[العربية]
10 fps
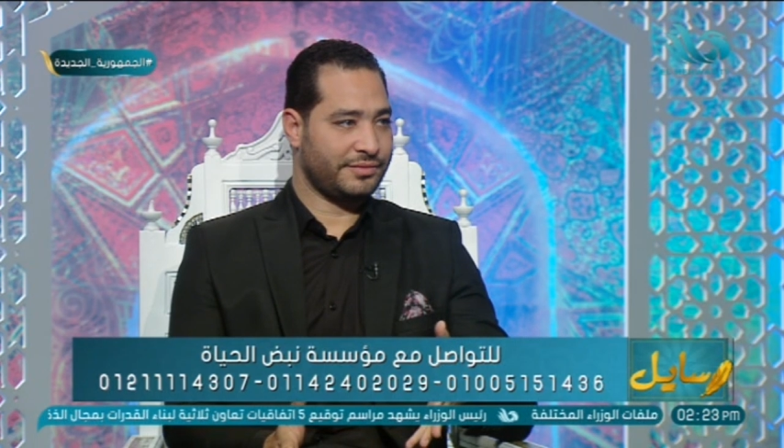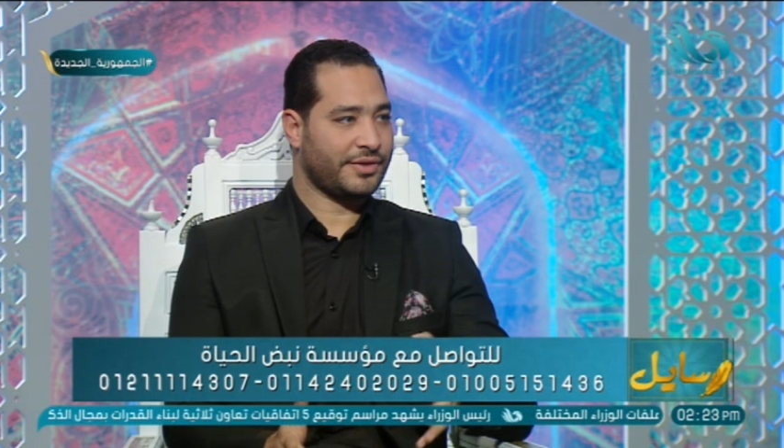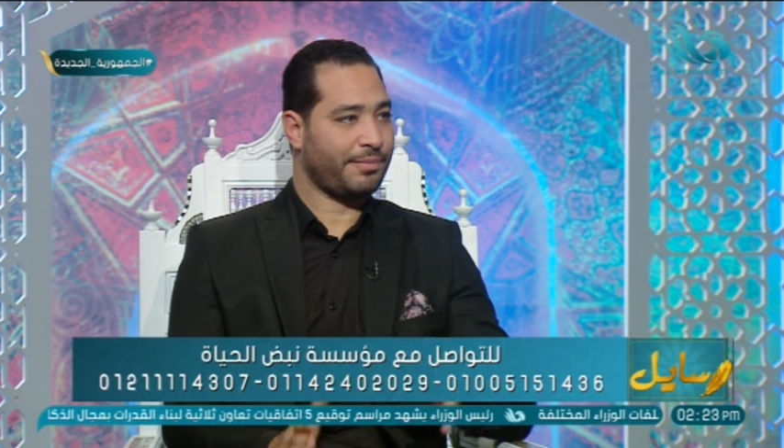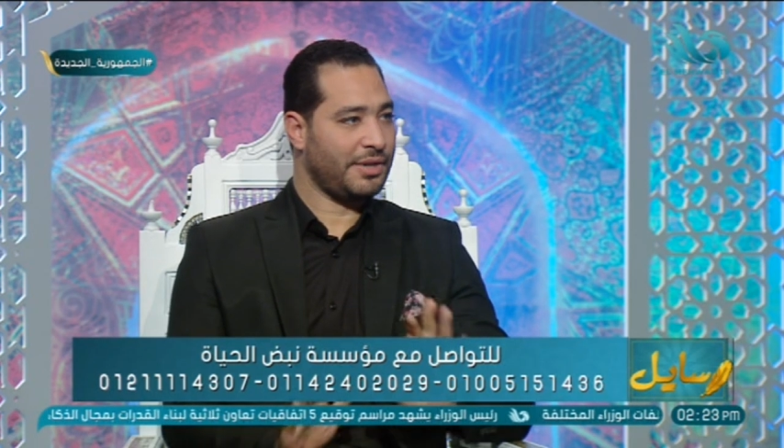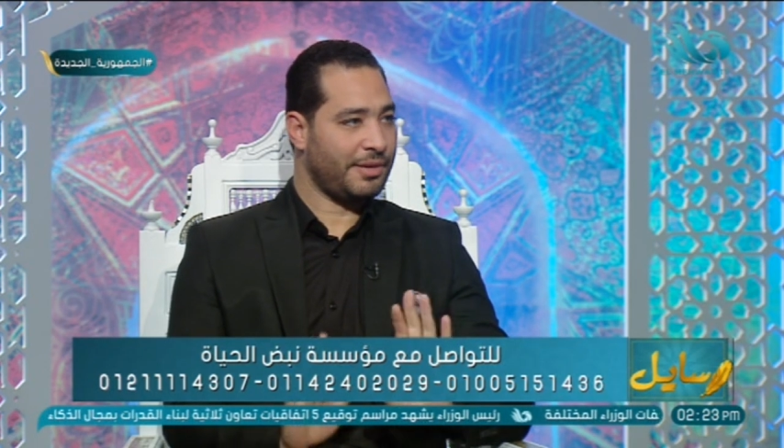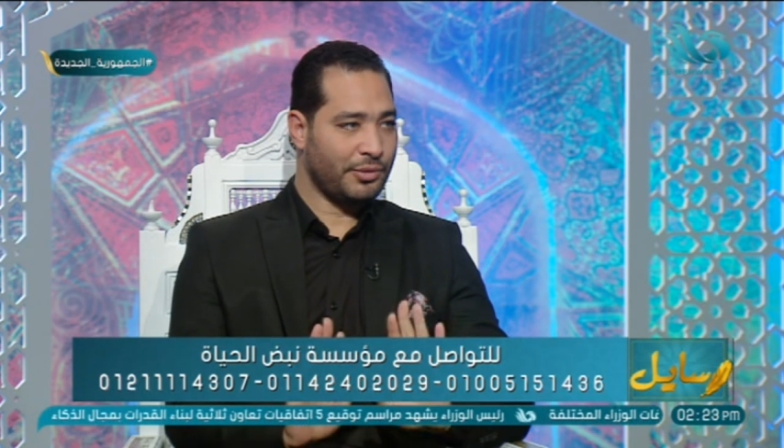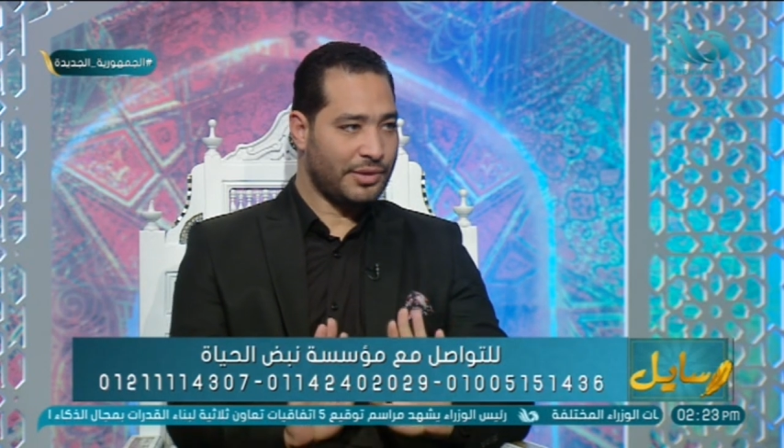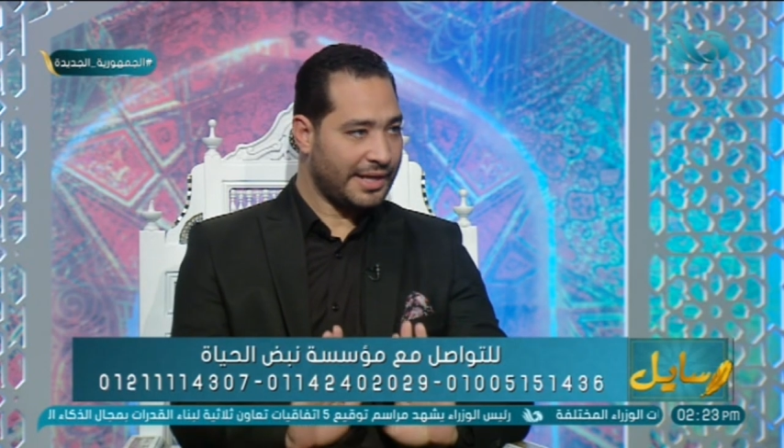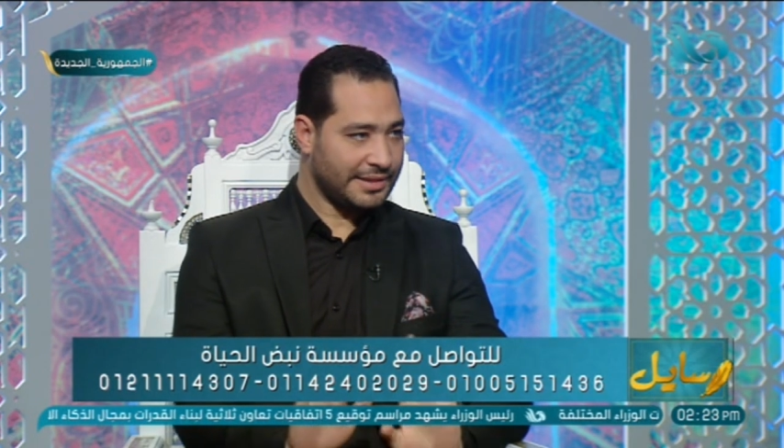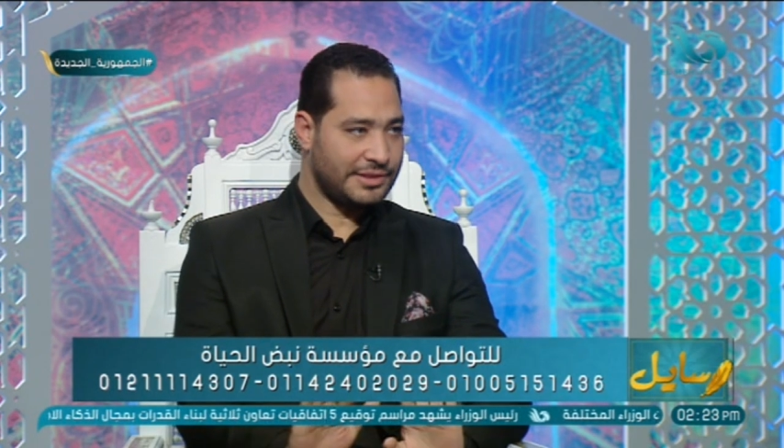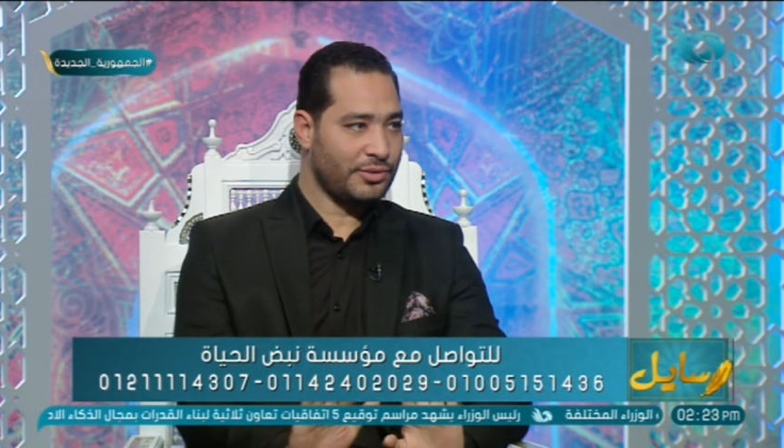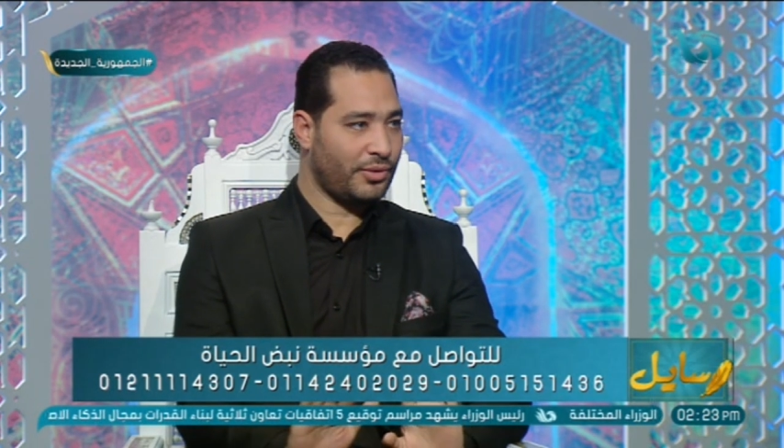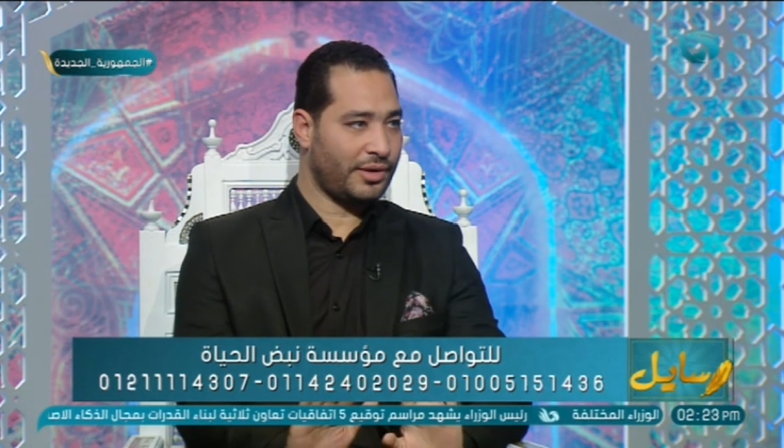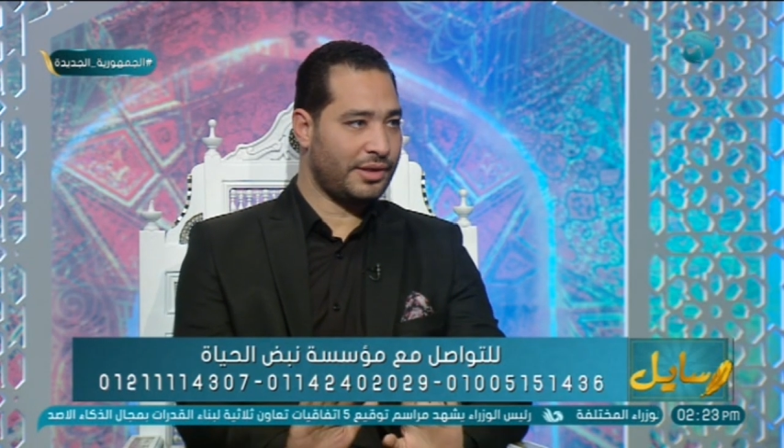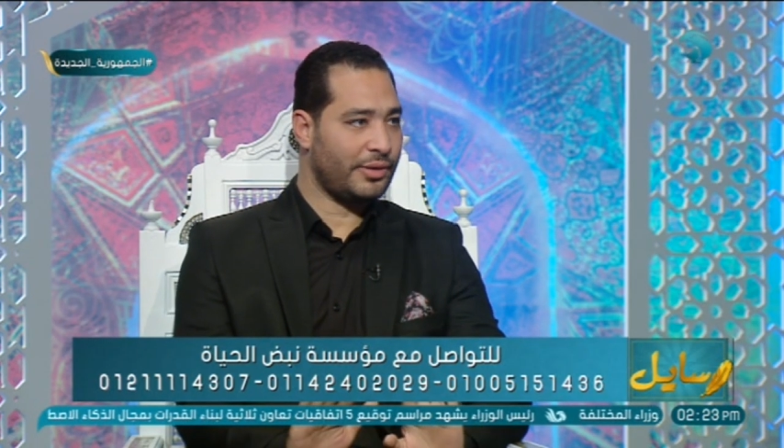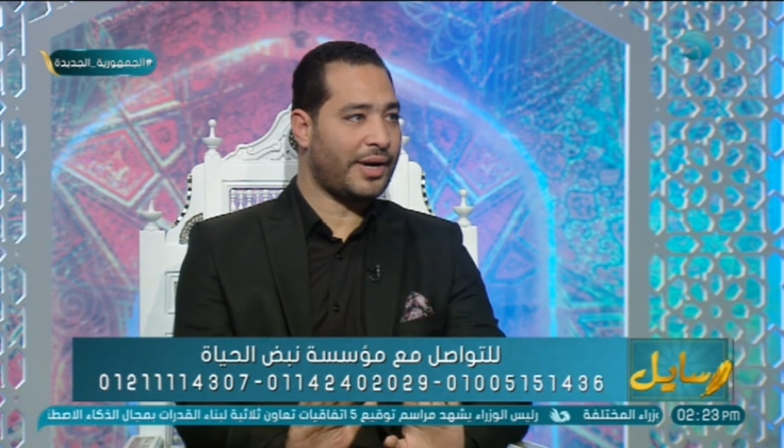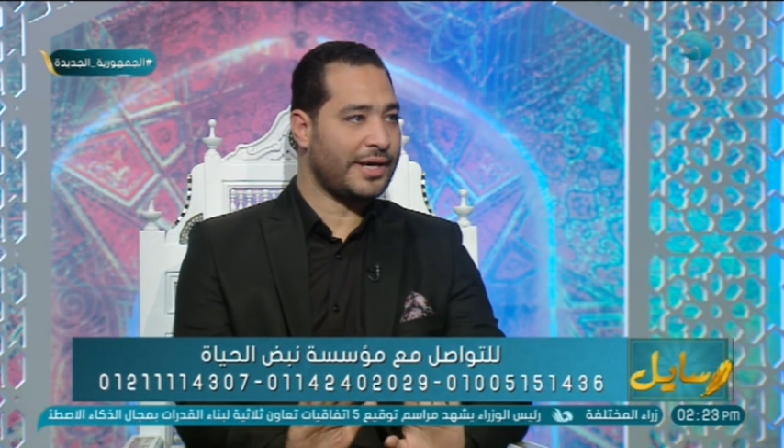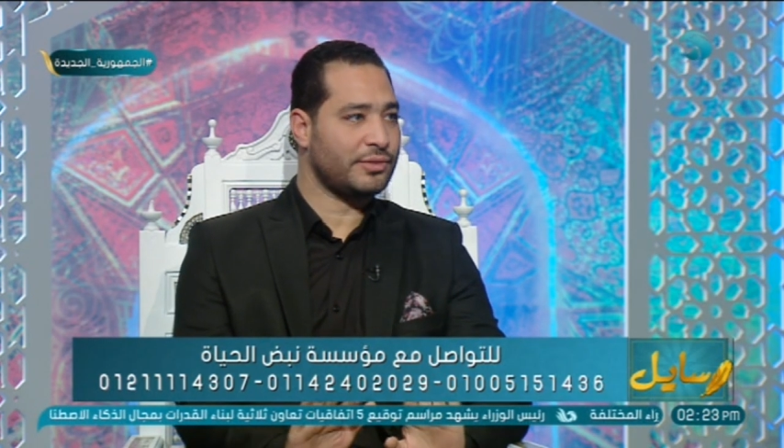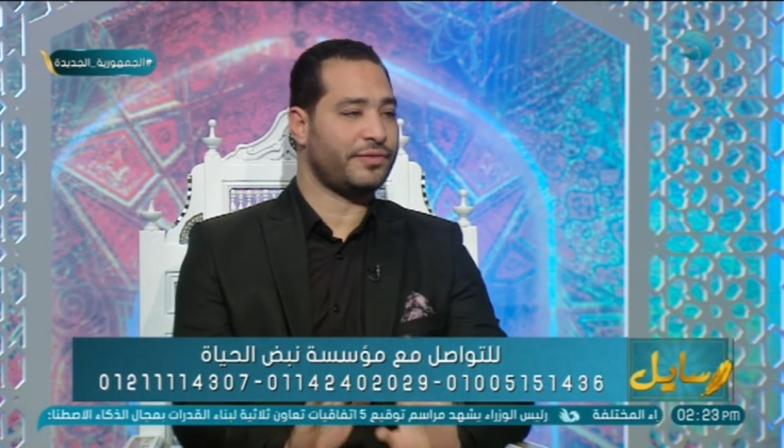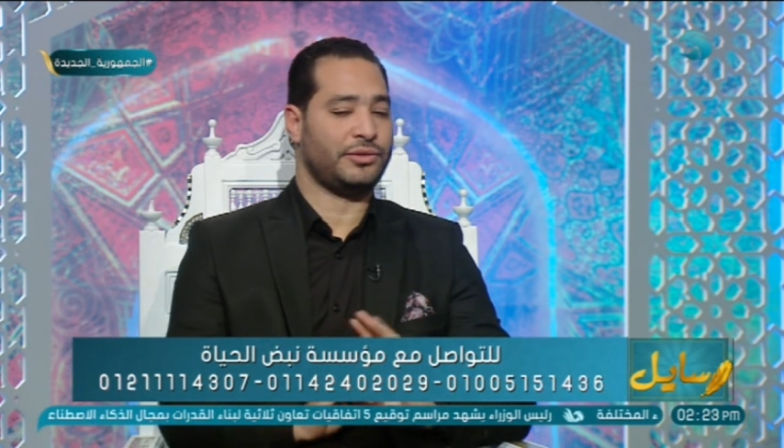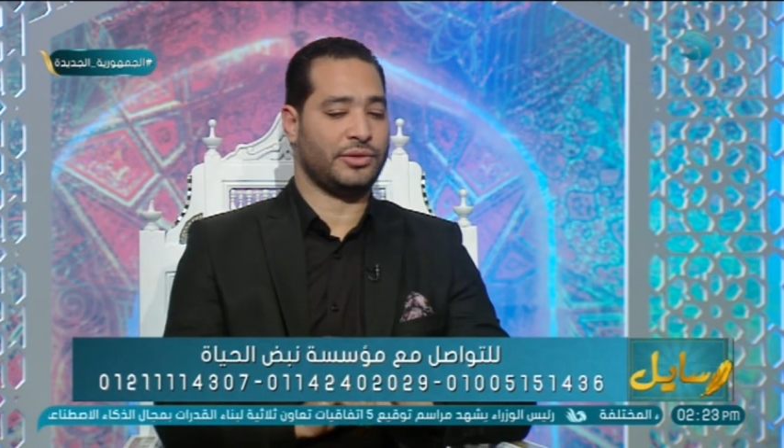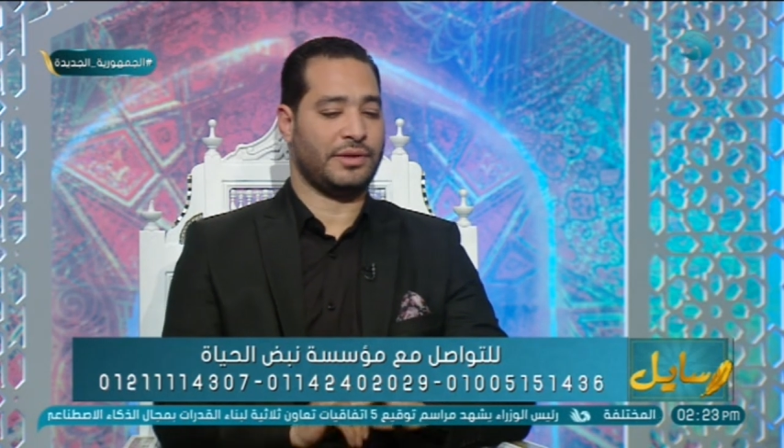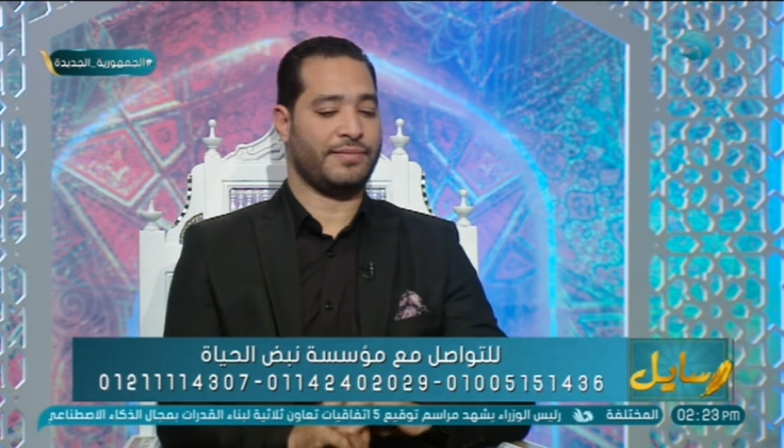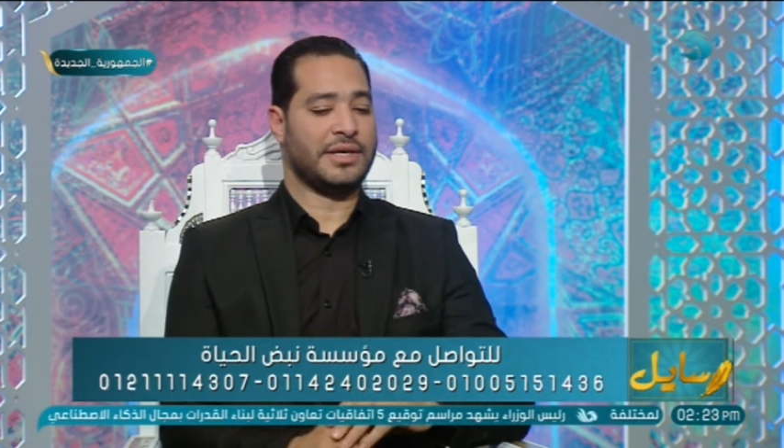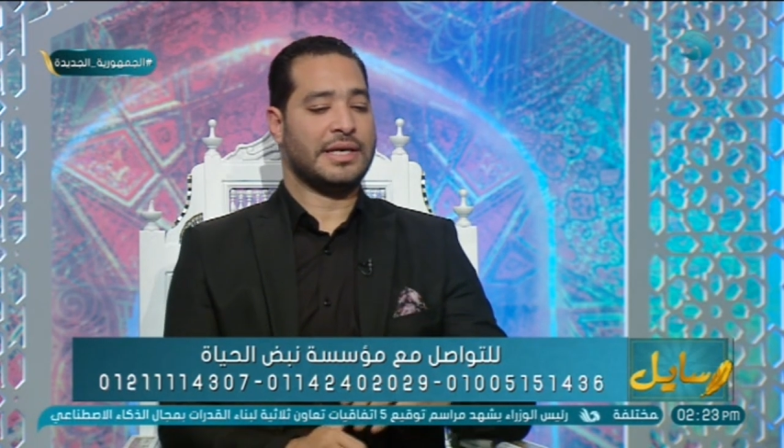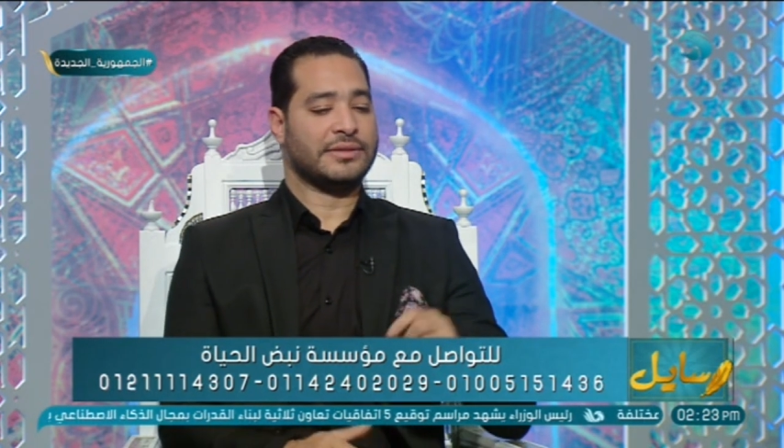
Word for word: فربنا بيقول هيديله اللي هو عايزه في الدنيا